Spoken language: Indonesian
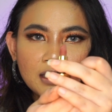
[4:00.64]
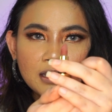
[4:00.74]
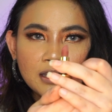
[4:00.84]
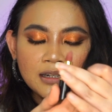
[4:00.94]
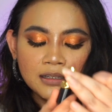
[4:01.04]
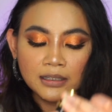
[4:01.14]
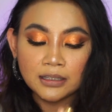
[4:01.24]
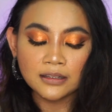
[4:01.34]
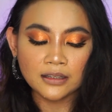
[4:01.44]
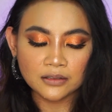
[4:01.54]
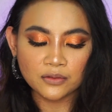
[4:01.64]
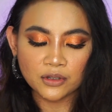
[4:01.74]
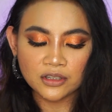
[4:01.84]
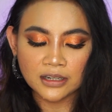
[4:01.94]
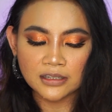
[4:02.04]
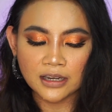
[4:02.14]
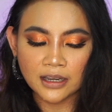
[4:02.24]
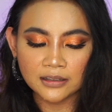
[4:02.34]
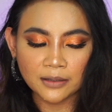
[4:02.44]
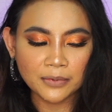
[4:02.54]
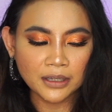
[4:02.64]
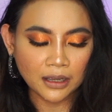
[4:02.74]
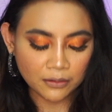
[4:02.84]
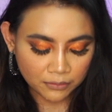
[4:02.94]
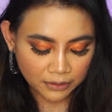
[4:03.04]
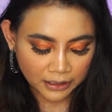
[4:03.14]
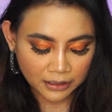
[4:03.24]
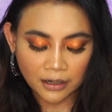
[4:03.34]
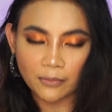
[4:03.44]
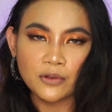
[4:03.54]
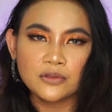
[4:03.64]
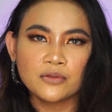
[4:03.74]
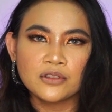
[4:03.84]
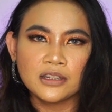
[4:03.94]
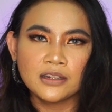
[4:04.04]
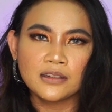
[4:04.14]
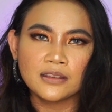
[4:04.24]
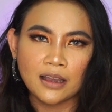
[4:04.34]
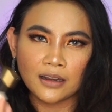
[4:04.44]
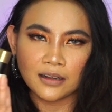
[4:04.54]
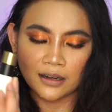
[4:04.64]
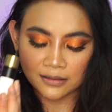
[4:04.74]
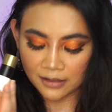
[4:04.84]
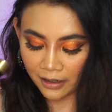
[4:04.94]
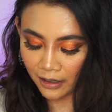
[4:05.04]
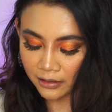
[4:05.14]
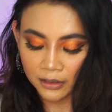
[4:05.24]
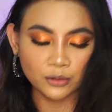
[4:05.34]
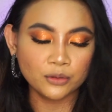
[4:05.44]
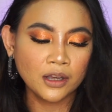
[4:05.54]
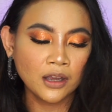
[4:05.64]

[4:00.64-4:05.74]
gini, nanti kita swatch aja Tapi aku kayaknya nggak mau swatch ini di tangan karena sayang gitu